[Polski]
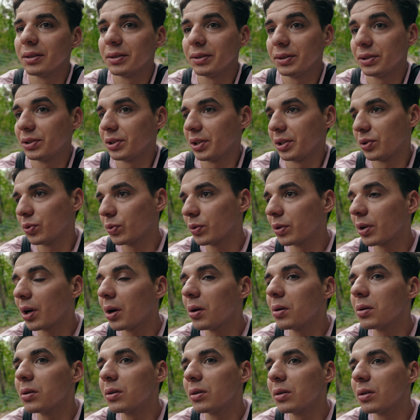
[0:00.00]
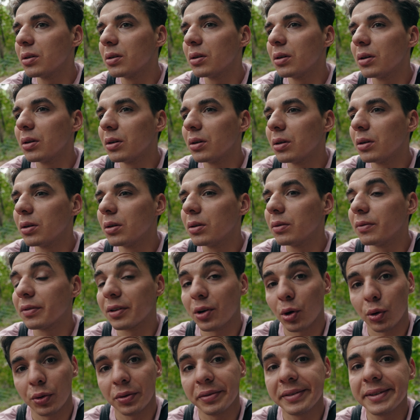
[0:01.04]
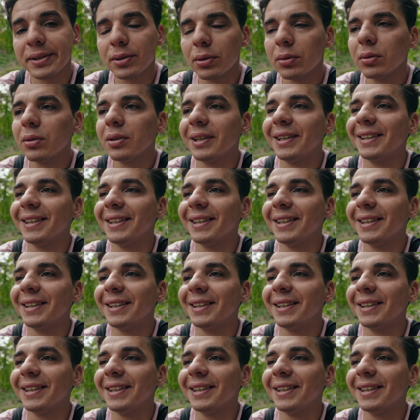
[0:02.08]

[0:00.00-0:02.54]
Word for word: dzisiaj, jutro, w końcu,